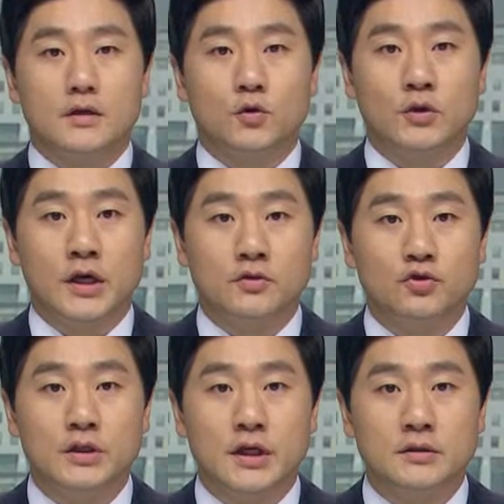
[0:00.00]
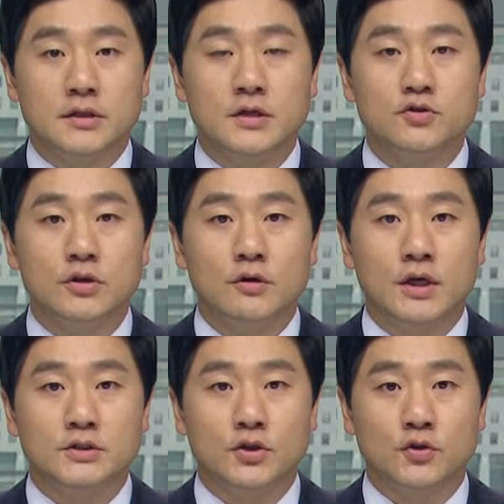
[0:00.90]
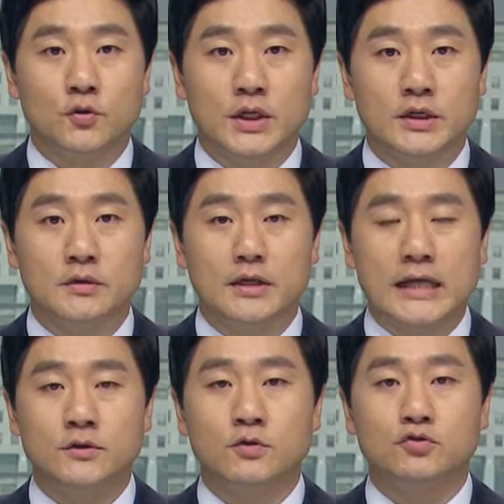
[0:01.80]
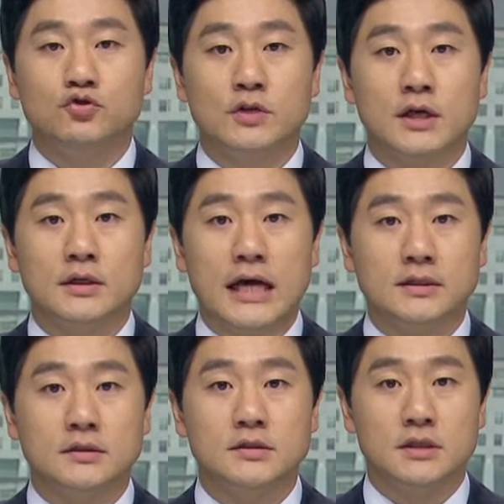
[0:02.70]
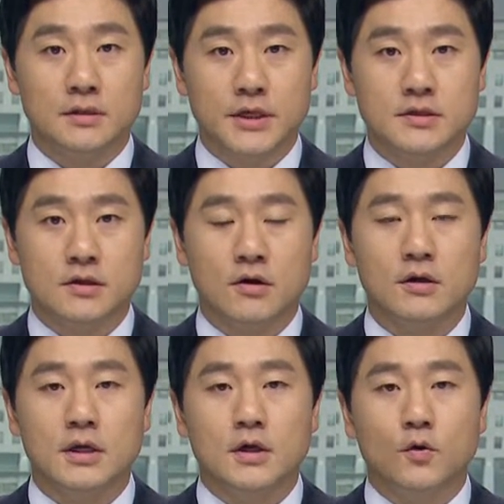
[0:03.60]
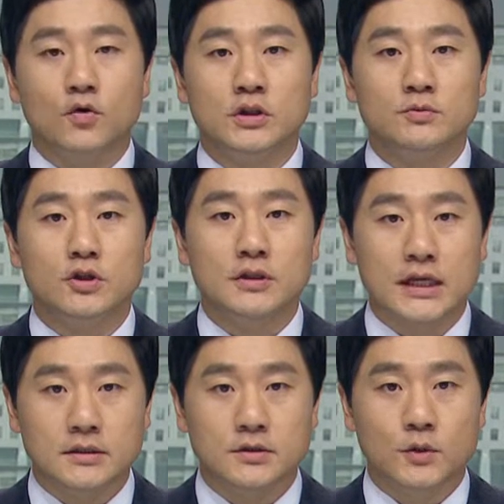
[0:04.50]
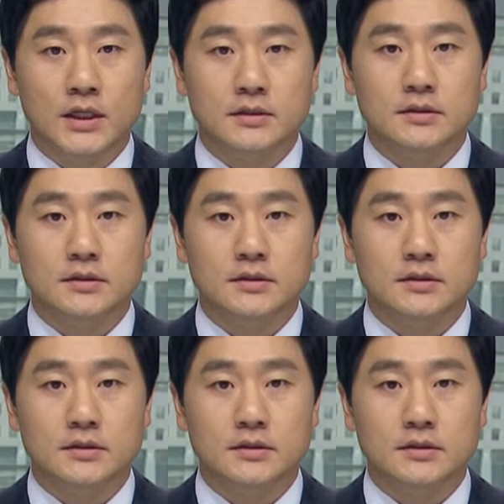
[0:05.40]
도내 유일한 예술영화 전용관인 안동 중앙아트시네마에서 오늘부터 나흘 동안